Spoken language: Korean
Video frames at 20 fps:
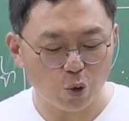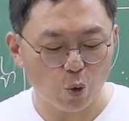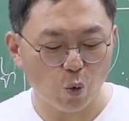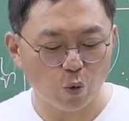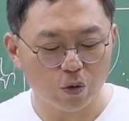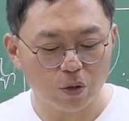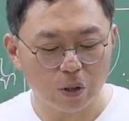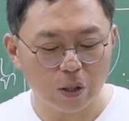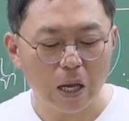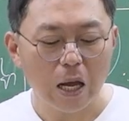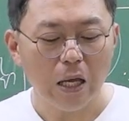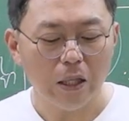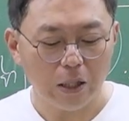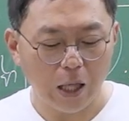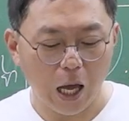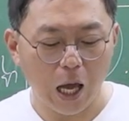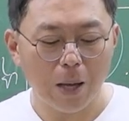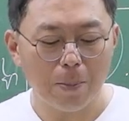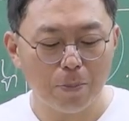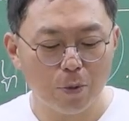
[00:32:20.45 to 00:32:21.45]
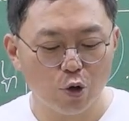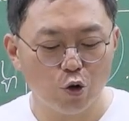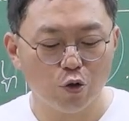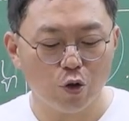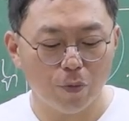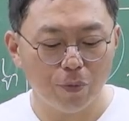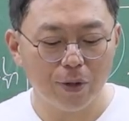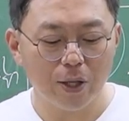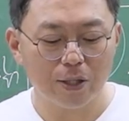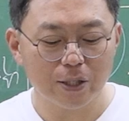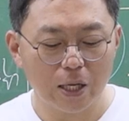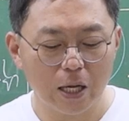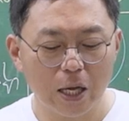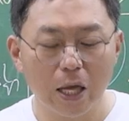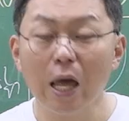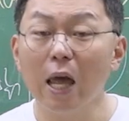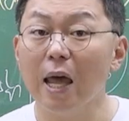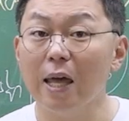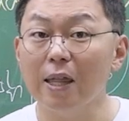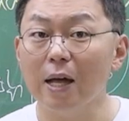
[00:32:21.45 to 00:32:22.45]
이것은 대한민국
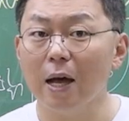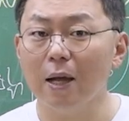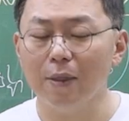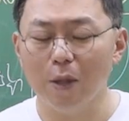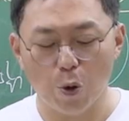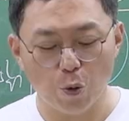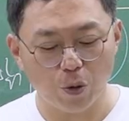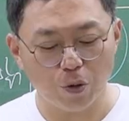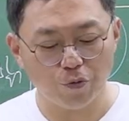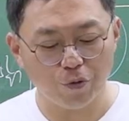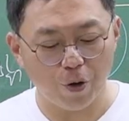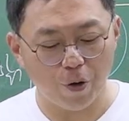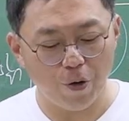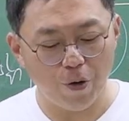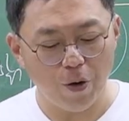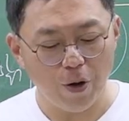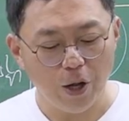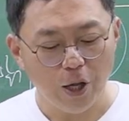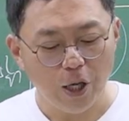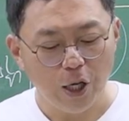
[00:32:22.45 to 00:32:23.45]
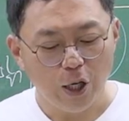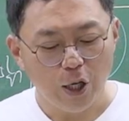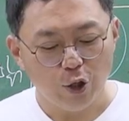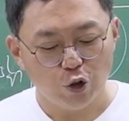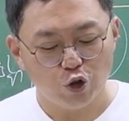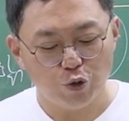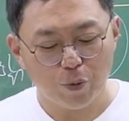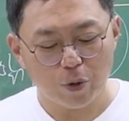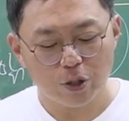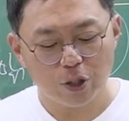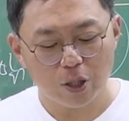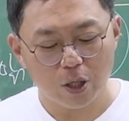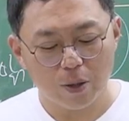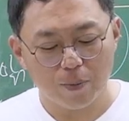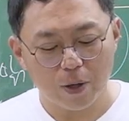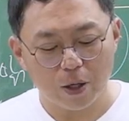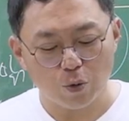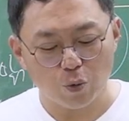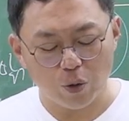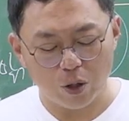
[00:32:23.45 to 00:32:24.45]
현대사에 해당하 내용이고요. 두 번째가
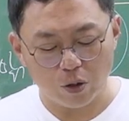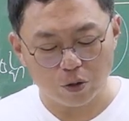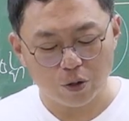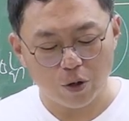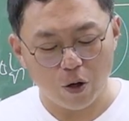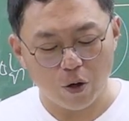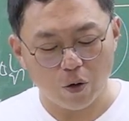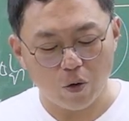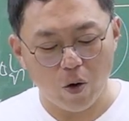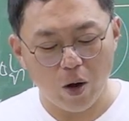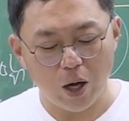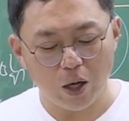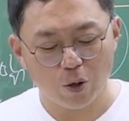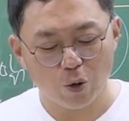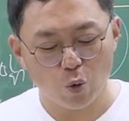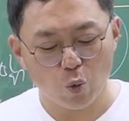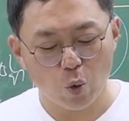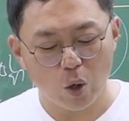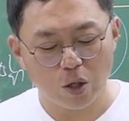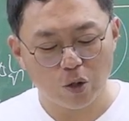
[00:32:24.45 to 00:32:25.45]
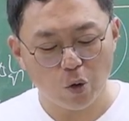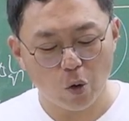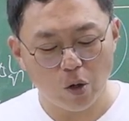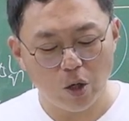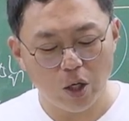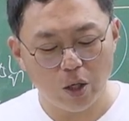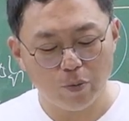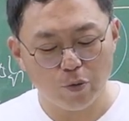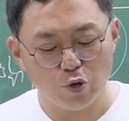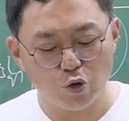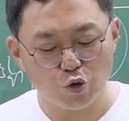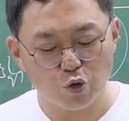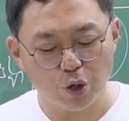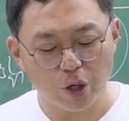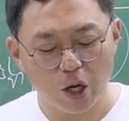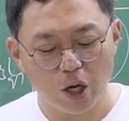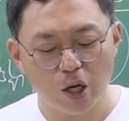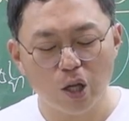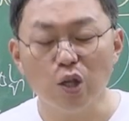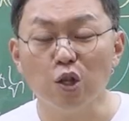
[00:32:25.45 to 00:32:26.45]
바로 이거죠. 여학교의 설립을
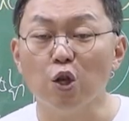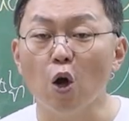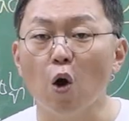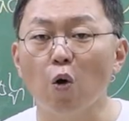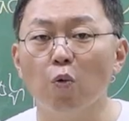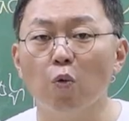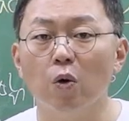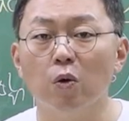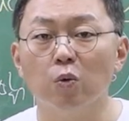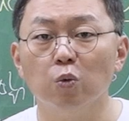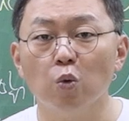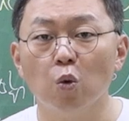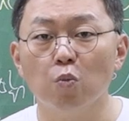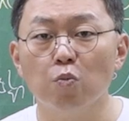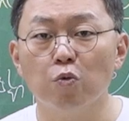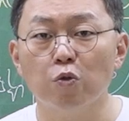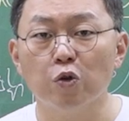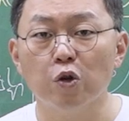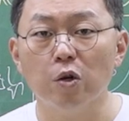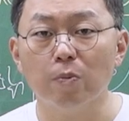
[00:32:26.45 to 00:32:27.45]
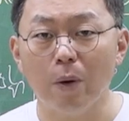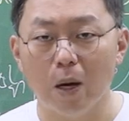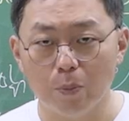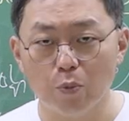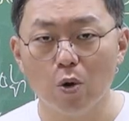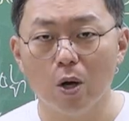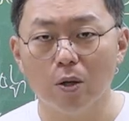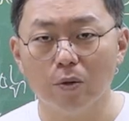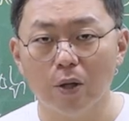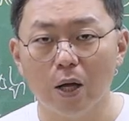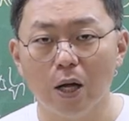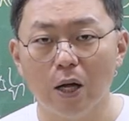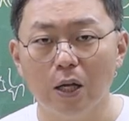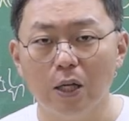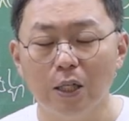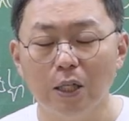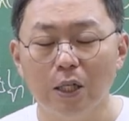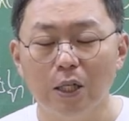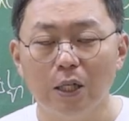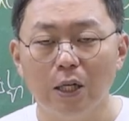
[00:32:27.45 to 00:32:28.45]
주장하는 여권 통문을 발표했다.
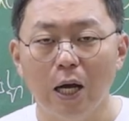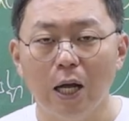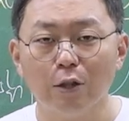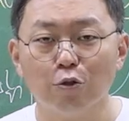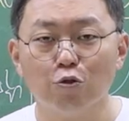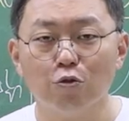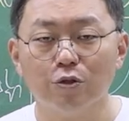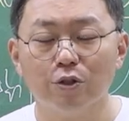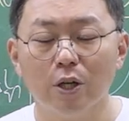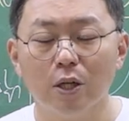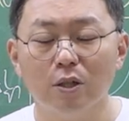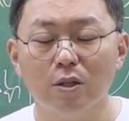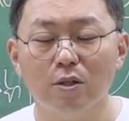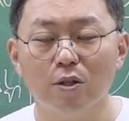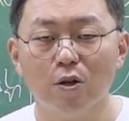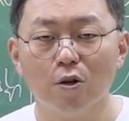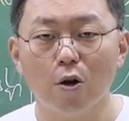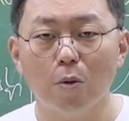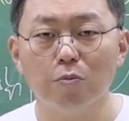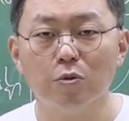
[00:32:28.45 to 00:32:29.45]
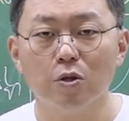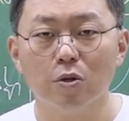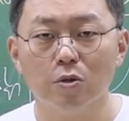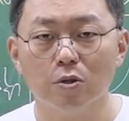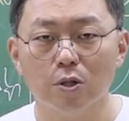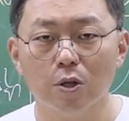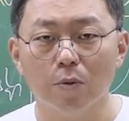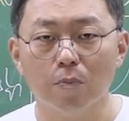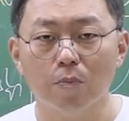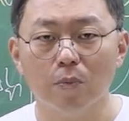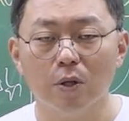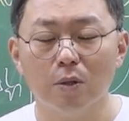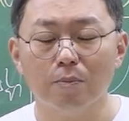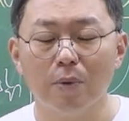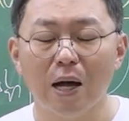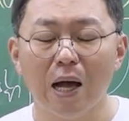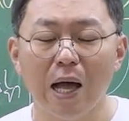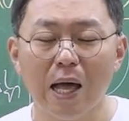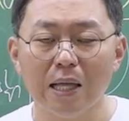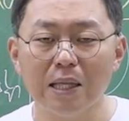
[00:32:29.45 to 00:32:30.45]
한국사 능력 검정시험,
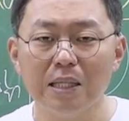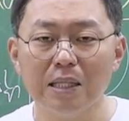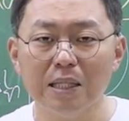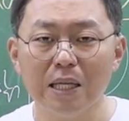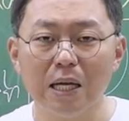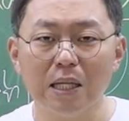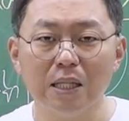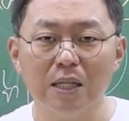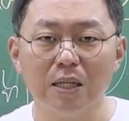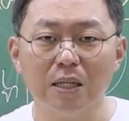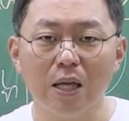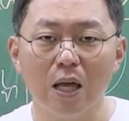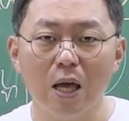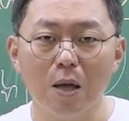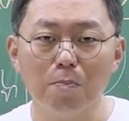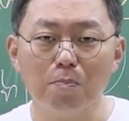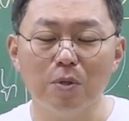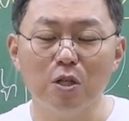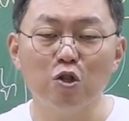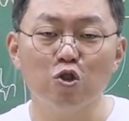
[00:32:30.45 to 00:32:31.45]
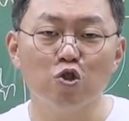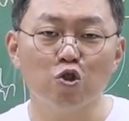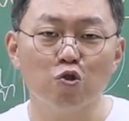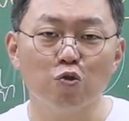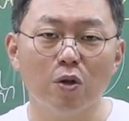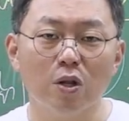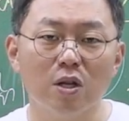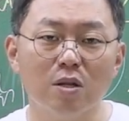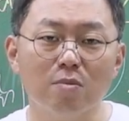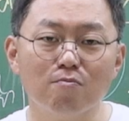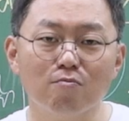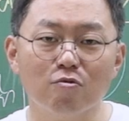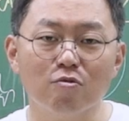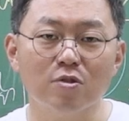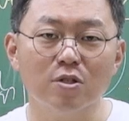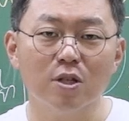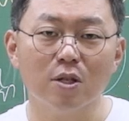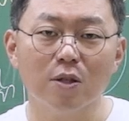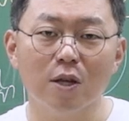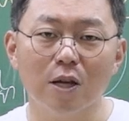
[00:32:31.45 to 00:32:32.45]
이른바 한사능에 빈출되는
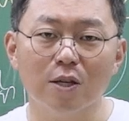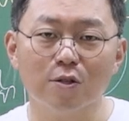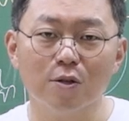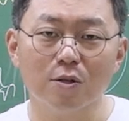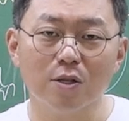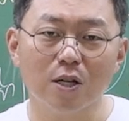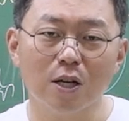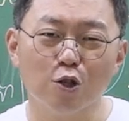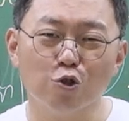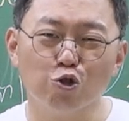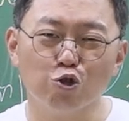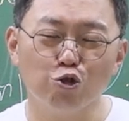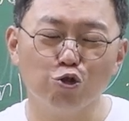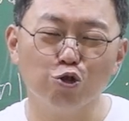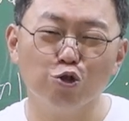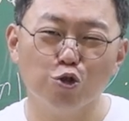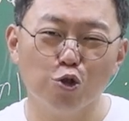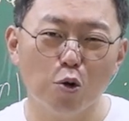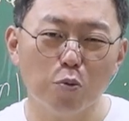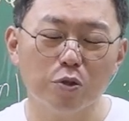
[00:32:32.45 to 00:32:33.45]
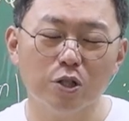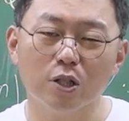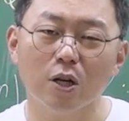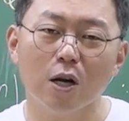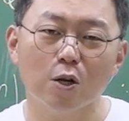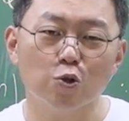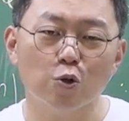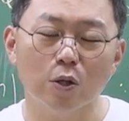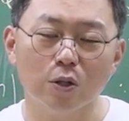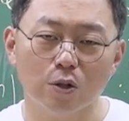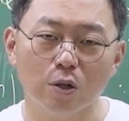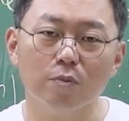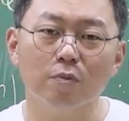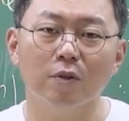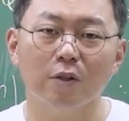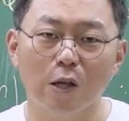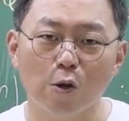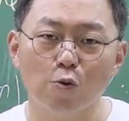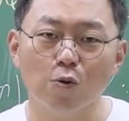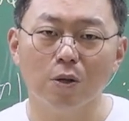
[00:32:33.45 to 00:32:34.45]
문제다에서 제가 수도 없이
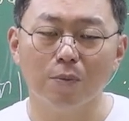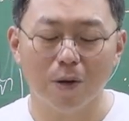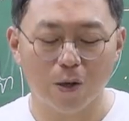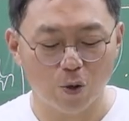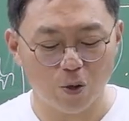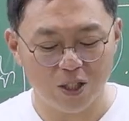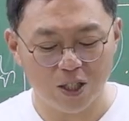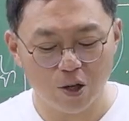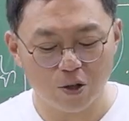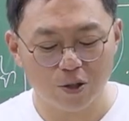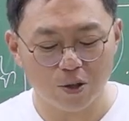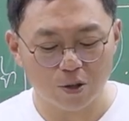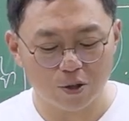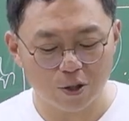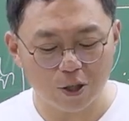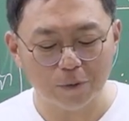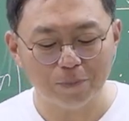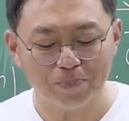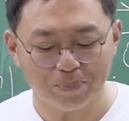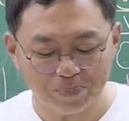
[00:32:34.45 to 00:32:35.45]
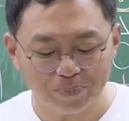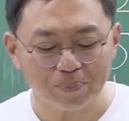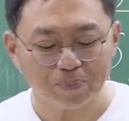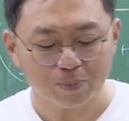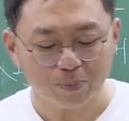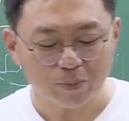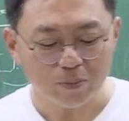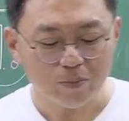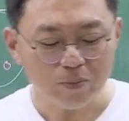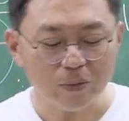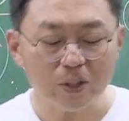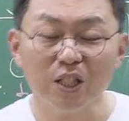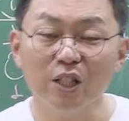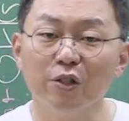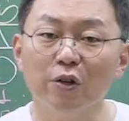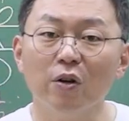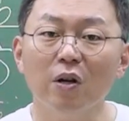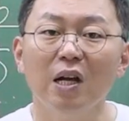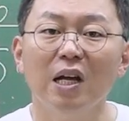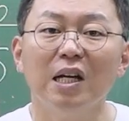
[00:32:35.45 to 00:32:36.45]
강조했던 내용이 바로 이것이었죠.
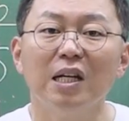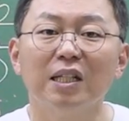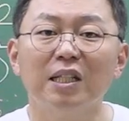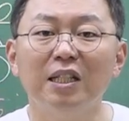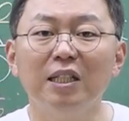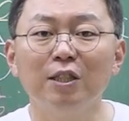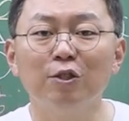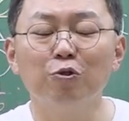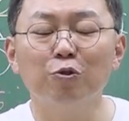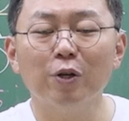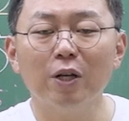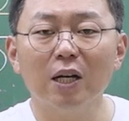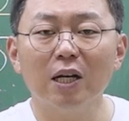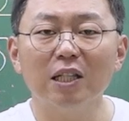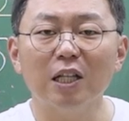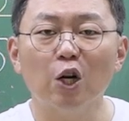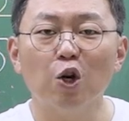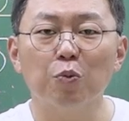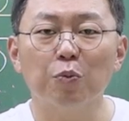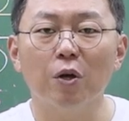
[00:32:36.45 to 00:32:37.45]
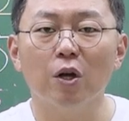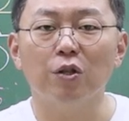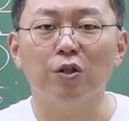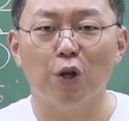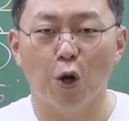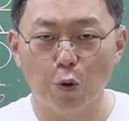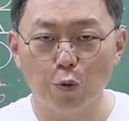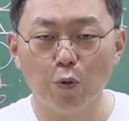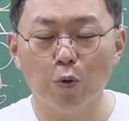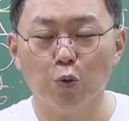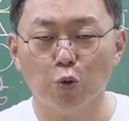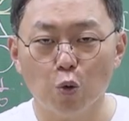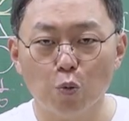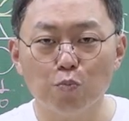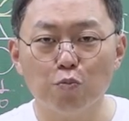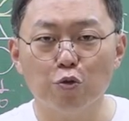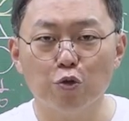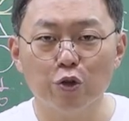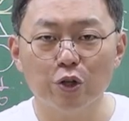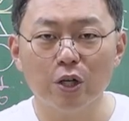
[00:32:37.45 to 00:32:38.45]
그래서 근우회가 그 나오면 여권
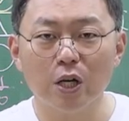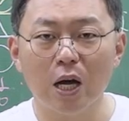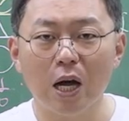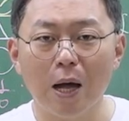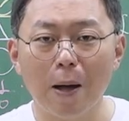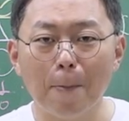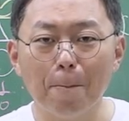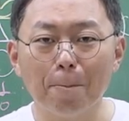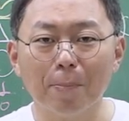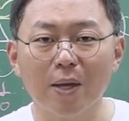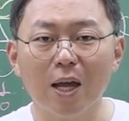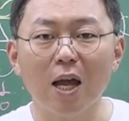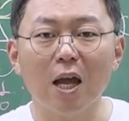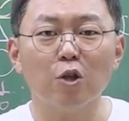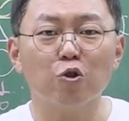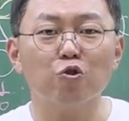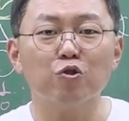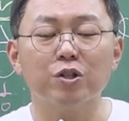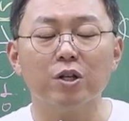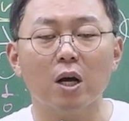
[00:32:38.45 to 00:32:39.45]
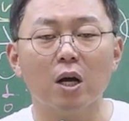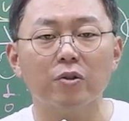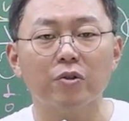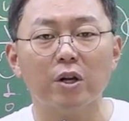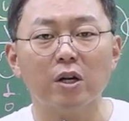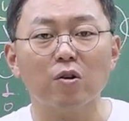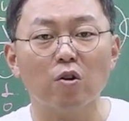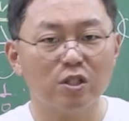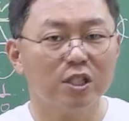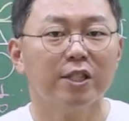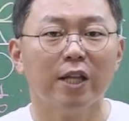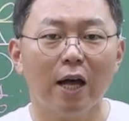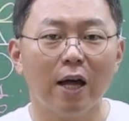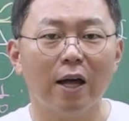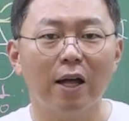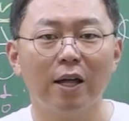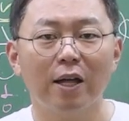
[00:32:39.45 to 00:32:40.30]
통문이랑 함께 출제가 될 것이다.